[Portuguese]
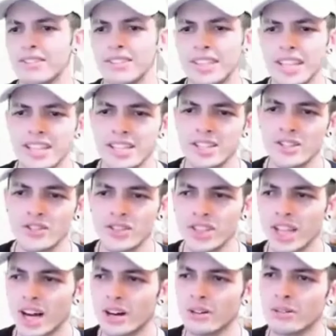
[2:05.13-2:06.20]
Eu não entendi esse
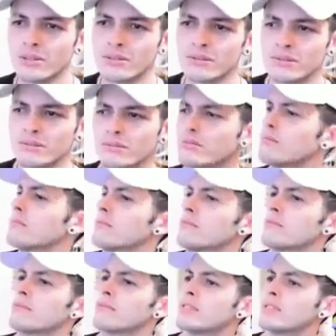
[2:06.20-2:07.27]
final.
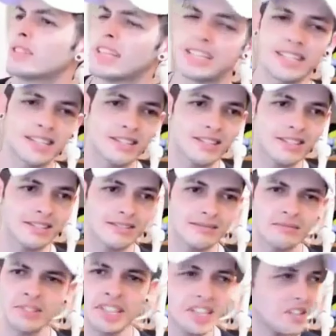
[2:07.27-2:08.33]
Quer dizer,
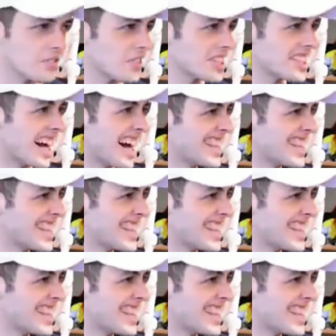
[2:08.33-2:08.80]
não entendi foi